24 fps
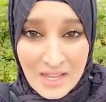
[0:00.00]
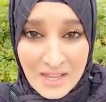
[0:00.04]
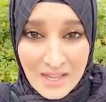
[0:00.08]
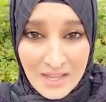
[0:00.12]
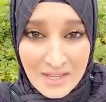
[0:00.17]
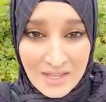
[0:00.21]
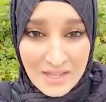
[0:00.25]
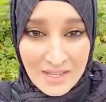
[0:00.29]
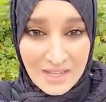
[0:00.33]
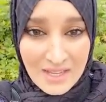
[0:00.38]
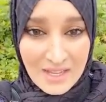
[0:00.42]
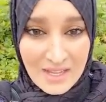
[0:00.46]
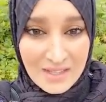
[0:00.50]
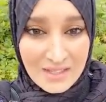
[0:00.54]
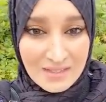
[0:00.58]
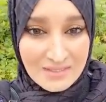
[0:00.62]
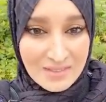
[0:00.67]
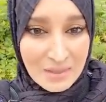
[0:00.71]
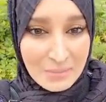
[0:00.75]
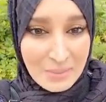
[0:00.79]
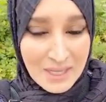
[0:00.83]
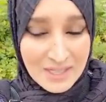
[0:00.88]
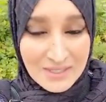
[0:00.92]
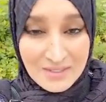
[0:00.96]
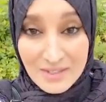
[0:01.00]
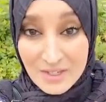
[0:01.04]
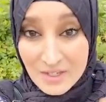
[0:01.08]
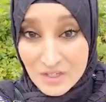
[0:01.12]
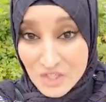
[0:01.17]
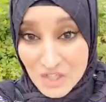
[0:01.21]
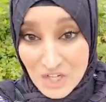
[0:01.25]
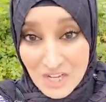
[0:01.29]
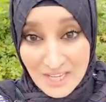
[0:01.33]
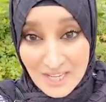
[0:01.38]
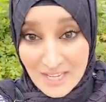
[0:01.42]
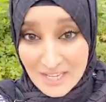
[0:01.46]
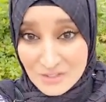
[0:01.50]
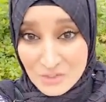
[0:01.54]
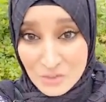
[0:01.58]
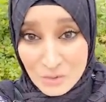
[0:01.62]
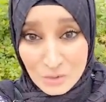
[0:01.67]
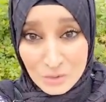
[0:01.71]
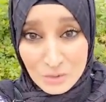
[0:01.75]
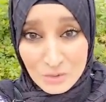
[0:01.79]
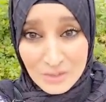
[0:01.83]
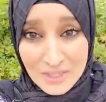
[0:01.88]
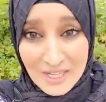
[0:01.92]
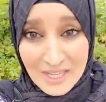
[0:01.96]
آه، طبعا جائحة
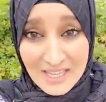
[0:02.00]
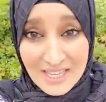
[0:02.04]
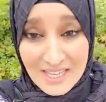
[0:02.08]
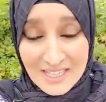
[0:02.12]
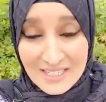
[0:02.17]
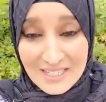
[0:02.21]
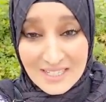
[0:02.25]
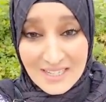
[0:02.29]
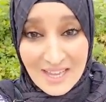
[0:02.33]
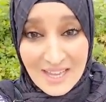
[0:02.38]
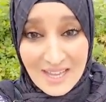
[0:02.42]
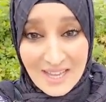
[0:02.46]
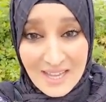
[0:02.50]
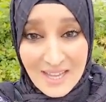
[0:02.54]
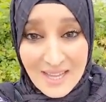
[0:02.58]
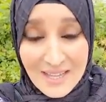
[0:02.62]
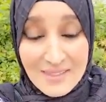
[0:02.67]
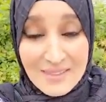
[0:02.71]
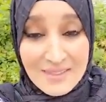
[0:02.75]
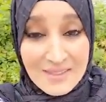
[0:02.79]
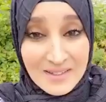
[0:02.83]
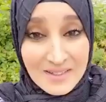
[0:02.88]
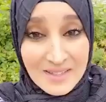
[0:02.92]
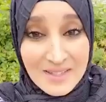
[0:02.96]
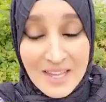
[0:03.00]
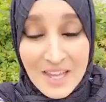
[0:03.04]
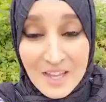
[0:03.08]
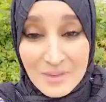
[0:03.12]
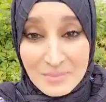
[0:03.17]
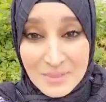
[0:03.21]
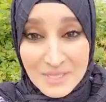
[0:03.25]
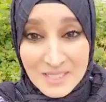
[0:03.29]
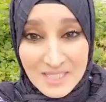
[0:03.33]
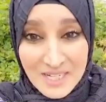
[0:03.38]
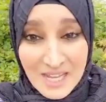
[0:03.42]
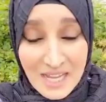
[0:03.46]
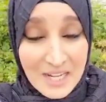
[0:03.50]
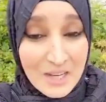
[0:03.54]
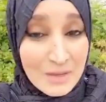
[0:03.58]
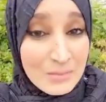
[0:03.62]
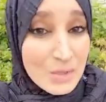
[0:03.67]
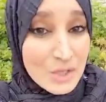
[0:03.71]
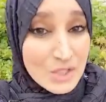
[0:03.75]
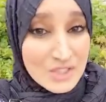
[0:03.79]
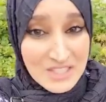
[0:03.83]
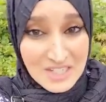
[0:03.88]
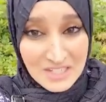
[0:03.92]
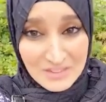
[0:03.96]
كورونا كان لها أثر كبير على
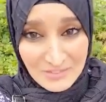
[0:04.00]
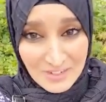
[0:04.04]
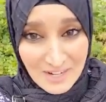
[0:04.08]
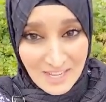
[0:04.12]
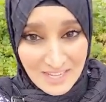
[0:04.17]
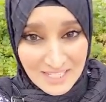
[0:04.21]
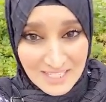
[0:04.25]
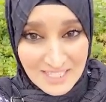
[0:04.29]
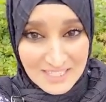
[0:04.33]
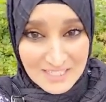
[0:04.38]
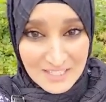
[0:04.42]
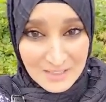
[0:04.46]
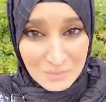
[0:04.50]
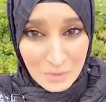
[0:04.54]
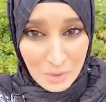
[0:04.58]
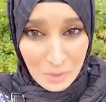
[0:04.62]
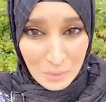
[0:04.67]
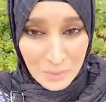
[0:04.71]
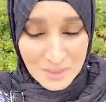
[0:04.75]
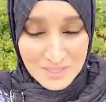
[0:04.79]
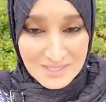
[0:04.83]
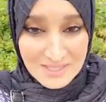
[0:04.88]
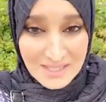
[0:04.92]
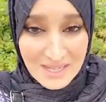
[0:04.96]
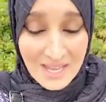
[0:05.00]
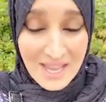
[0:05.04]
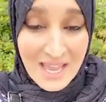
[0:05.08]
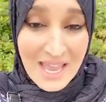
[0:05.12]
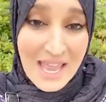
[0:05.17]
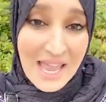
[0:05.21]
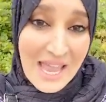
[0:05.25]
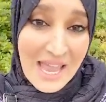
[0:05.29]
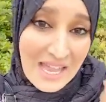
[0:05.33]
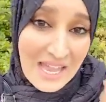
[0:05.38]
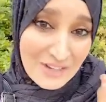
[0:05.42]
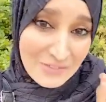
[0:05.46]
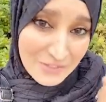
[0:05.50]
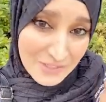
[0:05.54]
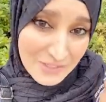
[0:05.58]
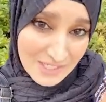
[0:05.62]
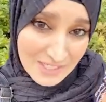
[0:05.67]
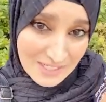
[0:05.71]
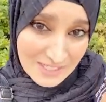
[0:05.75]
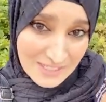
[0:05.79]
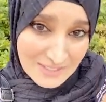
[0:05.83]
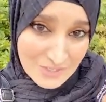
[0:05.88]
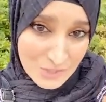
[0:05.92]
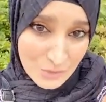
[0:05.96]
مختلف العائلات المعوزة
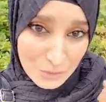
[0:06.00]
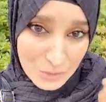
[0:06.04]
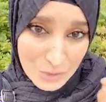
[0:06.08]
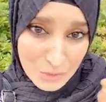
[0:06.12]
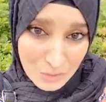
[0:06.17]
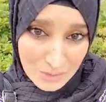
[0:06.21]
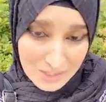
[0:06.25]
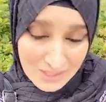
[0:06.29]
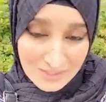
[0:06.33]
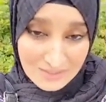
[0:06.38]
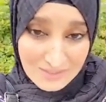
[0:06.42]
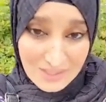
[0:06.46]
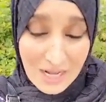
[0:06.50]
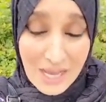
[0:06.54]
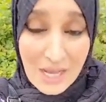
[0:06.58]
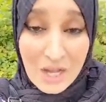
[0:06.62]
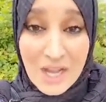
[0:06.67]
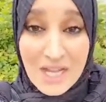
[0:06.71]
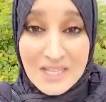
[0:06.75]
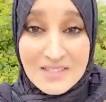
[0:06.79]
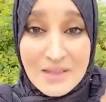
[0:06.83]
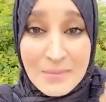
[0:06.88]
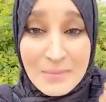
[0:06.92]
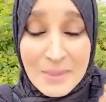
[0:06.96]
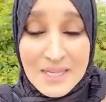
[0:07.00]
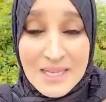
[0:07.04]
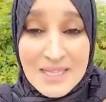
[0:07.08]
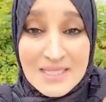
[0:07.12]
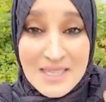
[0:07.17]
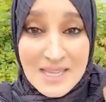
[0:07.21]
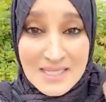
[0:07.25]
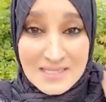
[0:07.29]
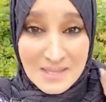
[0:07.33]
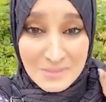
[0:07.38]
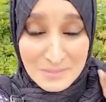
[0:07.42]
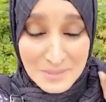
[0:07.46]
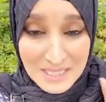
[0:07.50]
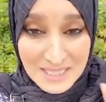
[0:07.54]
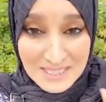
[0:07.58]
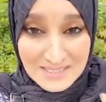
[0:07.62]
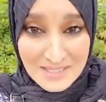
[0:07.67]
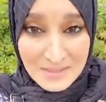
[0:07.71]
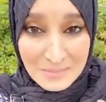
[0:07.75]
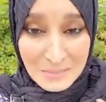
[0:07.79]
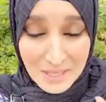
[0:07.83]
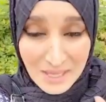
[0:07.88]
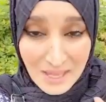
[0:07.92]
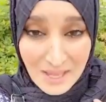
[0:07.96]
الفكرة التي أريد أن أطرحها تبنتها
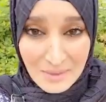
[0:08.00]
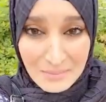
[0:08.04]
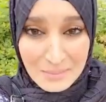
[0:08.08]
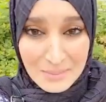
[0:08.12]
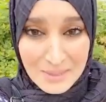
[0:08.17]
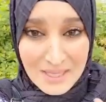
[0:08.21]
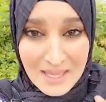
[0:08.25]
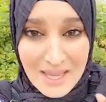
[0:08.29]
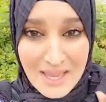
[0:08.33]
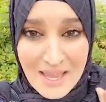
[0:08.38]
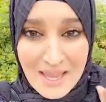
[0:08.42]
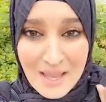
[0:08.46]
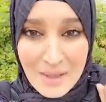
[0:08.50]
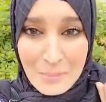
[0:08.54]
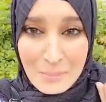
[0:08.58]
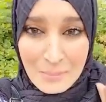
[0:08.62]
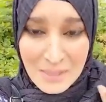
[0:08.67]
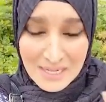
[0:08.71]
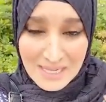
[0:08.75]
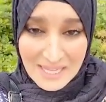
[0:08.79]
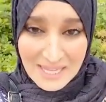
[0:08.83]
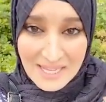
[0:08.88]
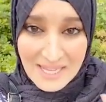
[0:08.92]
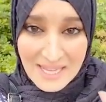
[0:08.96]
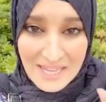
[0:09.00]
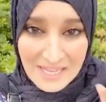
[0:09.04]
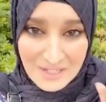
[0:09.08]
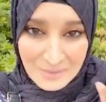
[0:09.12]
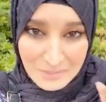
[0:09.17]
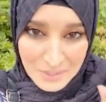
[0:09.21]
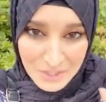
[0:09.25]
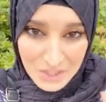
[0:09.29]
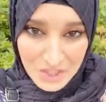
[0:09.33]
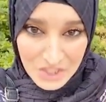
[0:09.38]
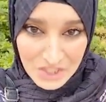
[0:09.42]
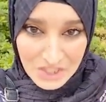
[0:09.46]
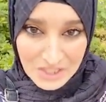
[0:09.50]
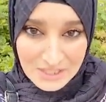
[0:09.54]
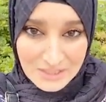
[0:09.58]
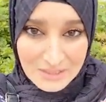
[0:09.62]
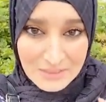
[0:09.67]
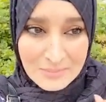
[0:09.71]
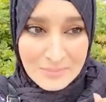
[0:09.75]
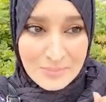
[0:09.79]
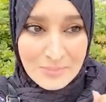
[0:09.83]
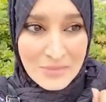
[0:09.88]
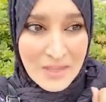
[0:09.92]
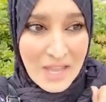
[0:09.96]
زميلتي من قبل ملاك البشير